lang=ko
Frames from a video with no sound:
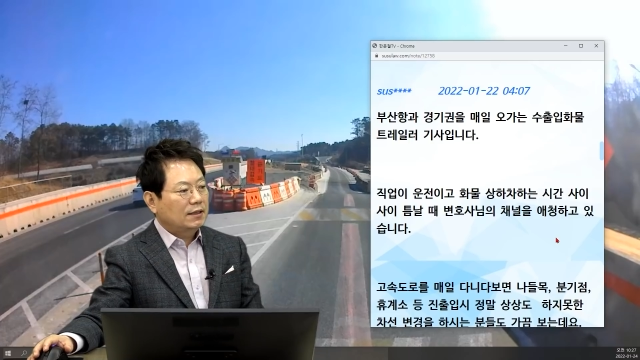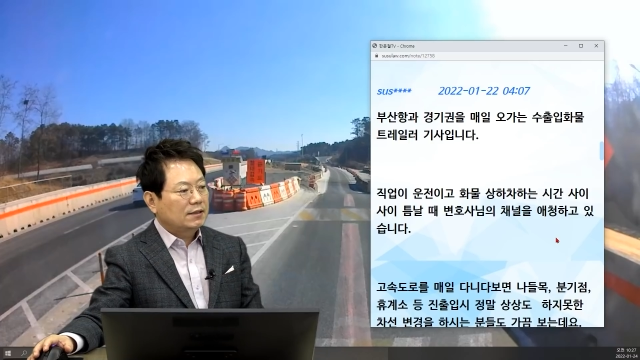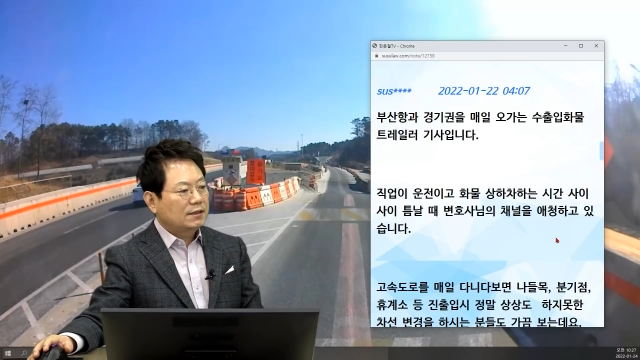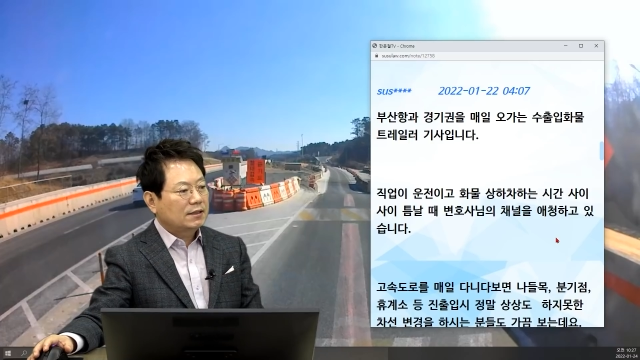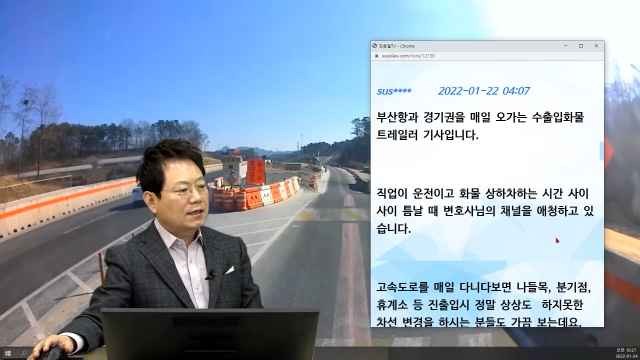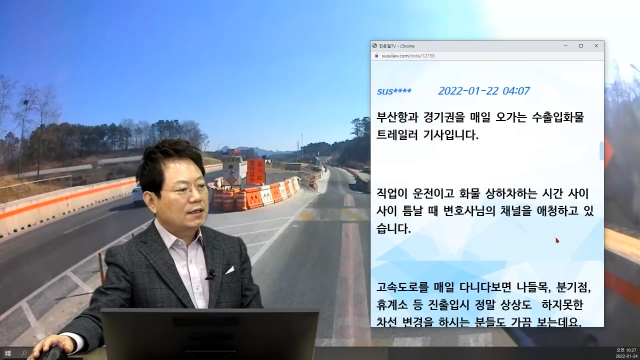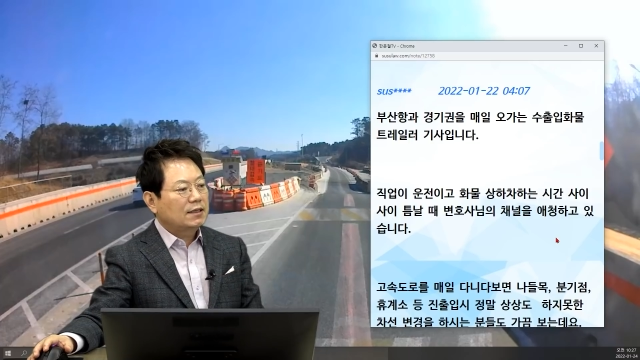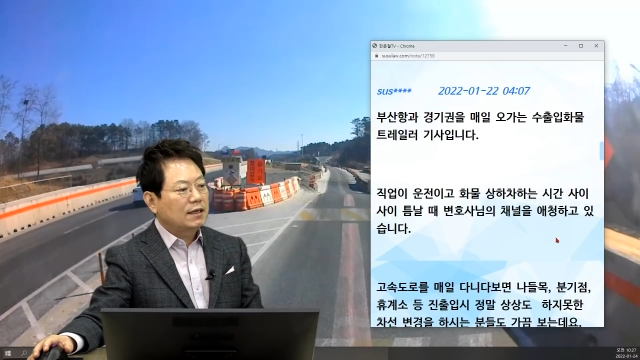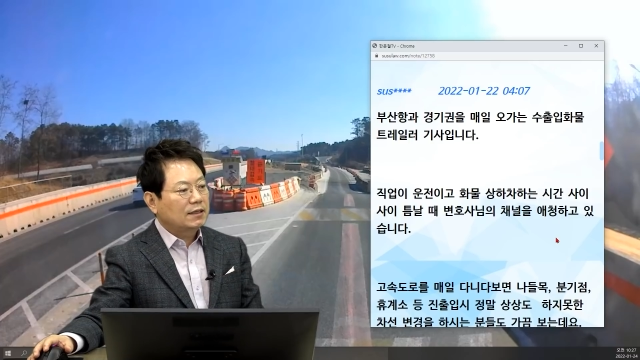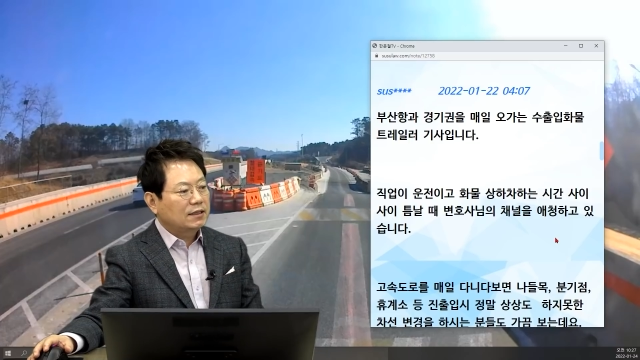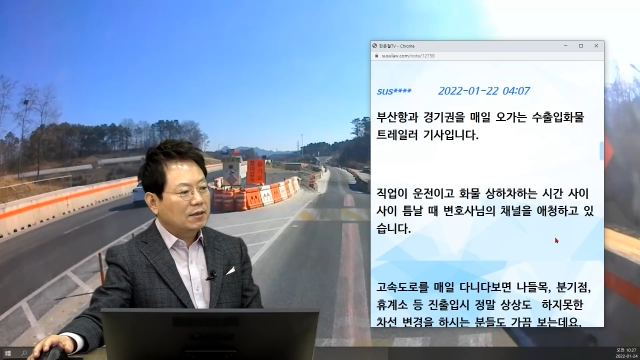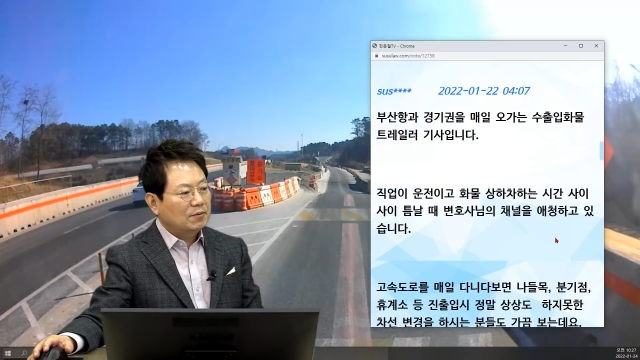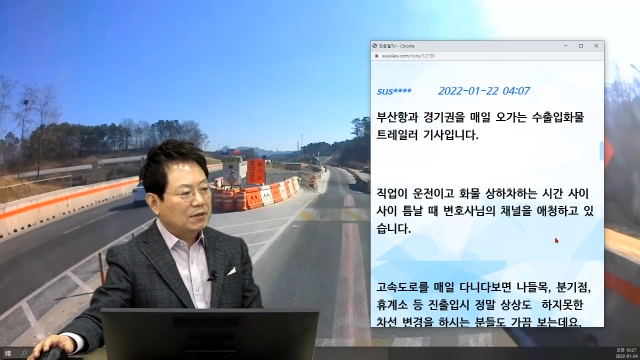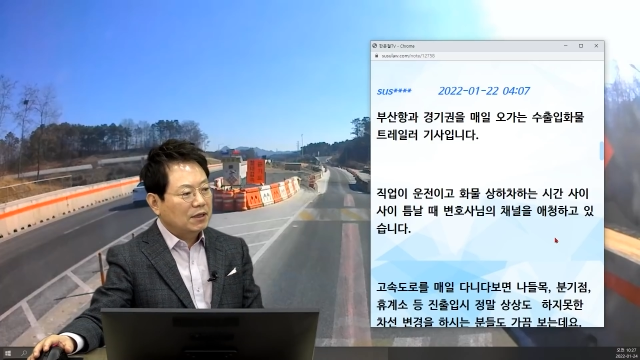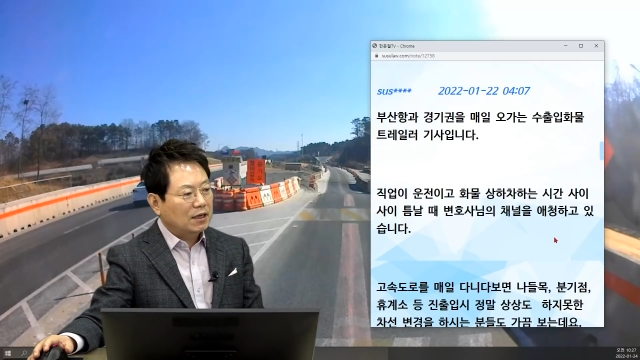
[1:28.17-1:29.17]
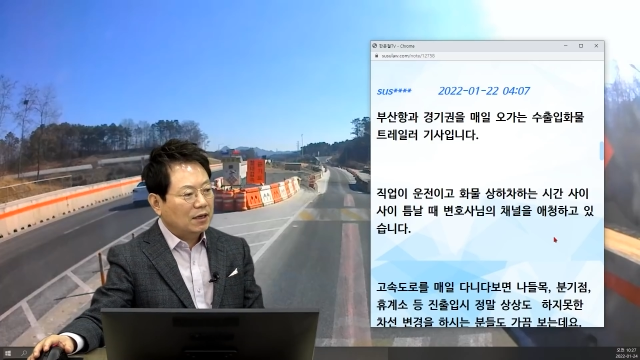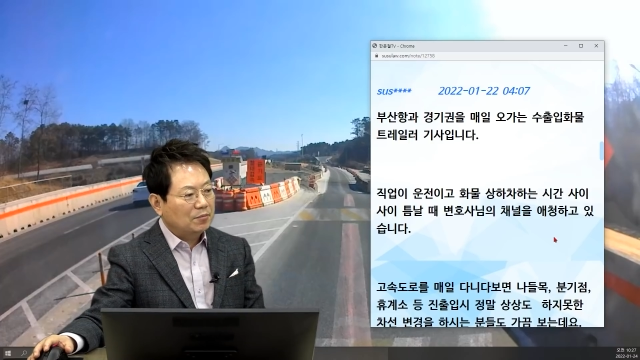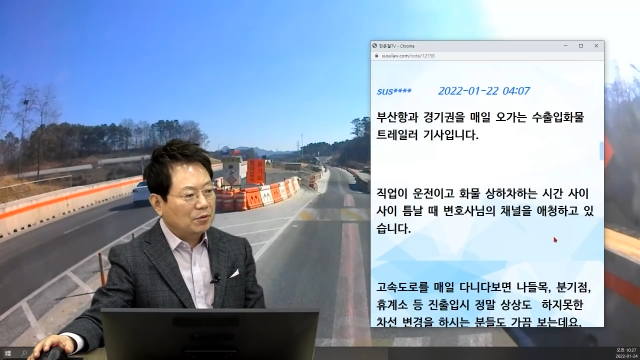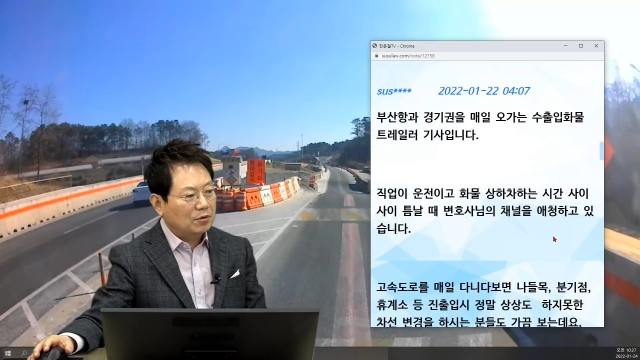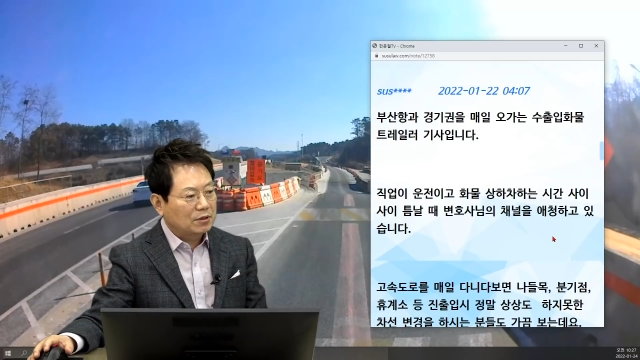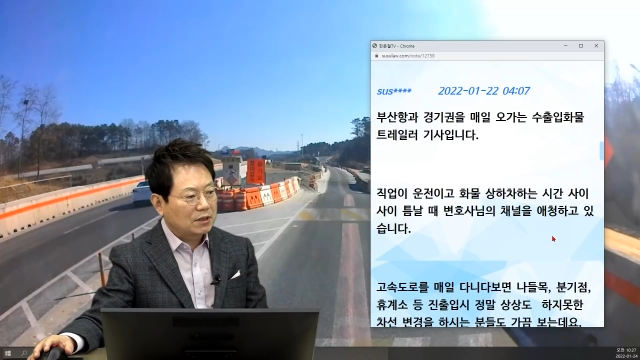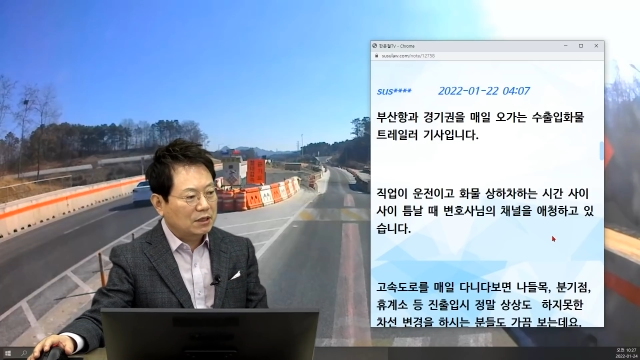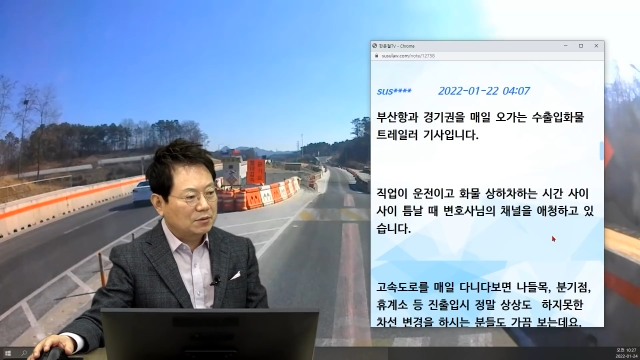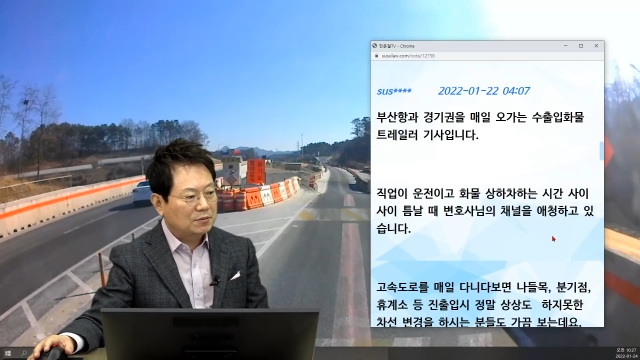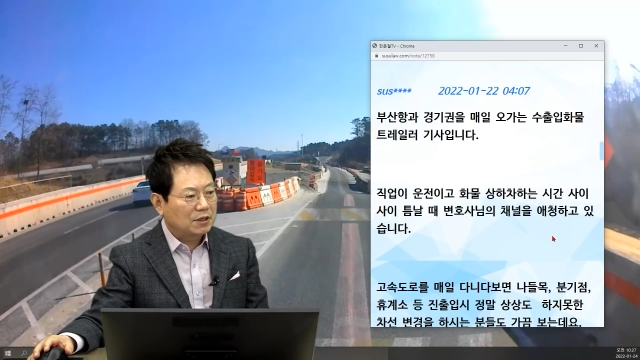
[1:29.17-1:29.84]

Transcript: 시간 날 때마다 변호사님